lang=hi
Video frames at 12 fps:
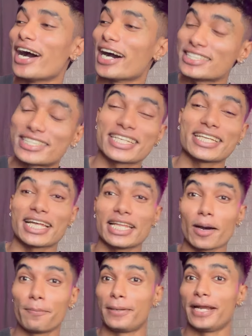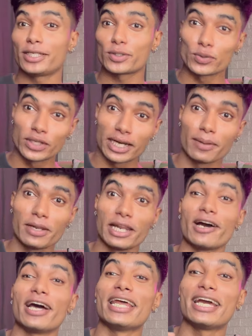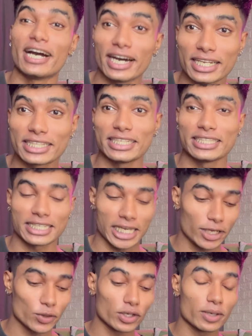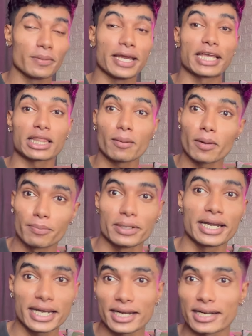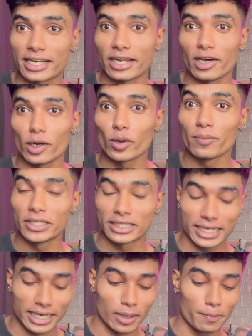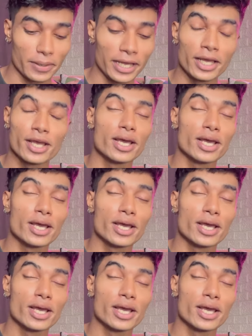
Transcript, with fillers: हद से ज़्यादा अपडेट्स उधर ही मिलने वाले हैं हर चीज़ के क्योंकि मैं एकदम अपडेटेड रहने वाला हूँ अभी इंस्टाग्राम पे